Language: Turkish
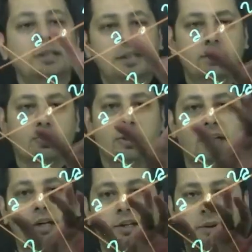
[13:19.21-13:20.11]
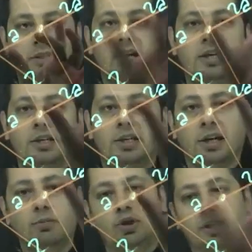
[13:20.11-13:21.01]
yine burada da ağırlık merkezi A'ya
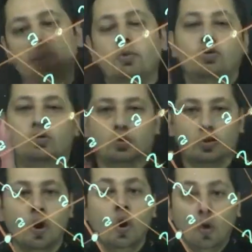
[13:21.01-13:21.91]
2A bu şekilde bölüştürdük.